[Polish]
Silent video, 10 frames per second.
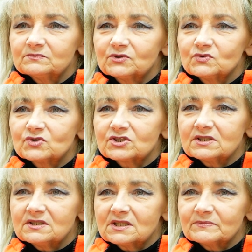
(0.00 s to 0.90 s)
bo już
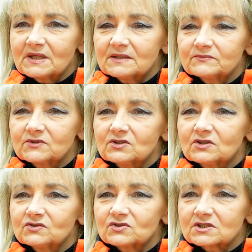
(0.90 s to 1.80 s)
jej nie ma,
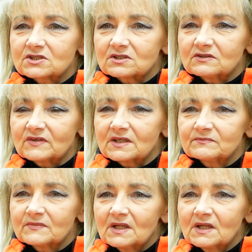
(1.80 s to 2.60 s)
tylko do Rzeszowa.